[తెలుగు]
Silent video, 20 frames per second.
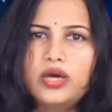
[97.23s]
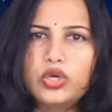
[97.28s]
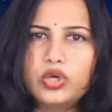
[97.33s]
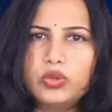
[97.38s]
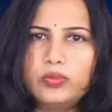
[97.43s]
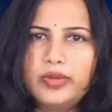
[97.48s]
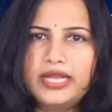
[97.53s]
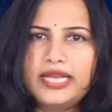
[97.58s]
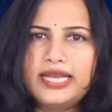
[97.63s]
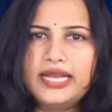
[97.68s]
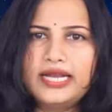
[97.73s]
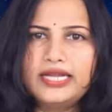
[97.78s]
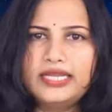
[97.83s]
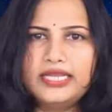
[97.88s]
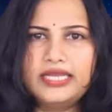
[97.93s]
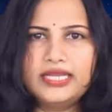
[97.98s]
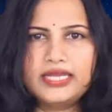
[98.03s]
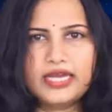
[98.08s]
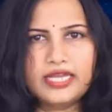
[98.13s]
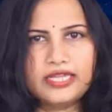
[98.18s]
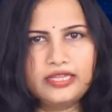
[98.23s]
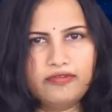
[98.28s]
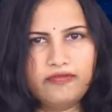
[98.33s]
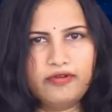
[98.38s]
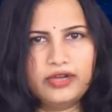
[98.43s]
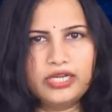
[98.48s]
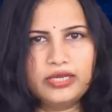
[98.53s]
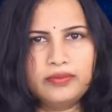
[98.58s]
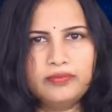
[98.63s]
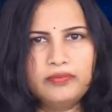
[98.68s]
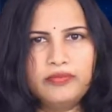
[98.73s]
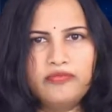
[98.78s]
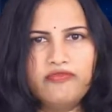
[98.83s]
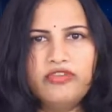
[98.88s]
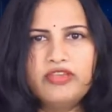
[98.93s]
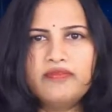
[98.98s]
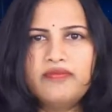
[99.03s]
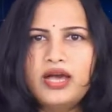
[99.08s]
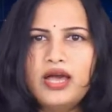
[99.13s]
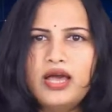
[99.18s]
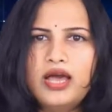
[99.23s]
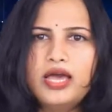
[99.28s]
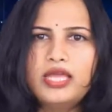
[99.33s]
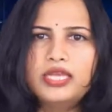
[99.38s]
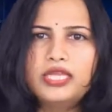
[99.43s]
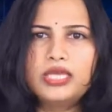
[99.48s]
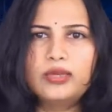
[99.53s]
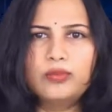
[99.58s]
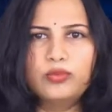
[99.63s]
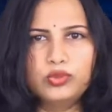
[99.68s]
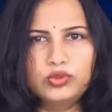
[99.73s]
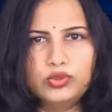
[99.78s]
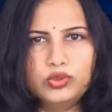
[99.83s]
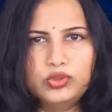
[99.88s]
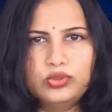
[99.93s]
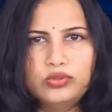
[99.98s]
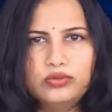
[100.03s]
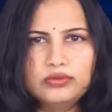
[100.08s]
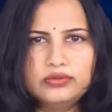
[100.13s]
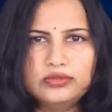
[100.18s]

రుబెల్లా టీకా ఇవ్వటం వివాహానికి ముందు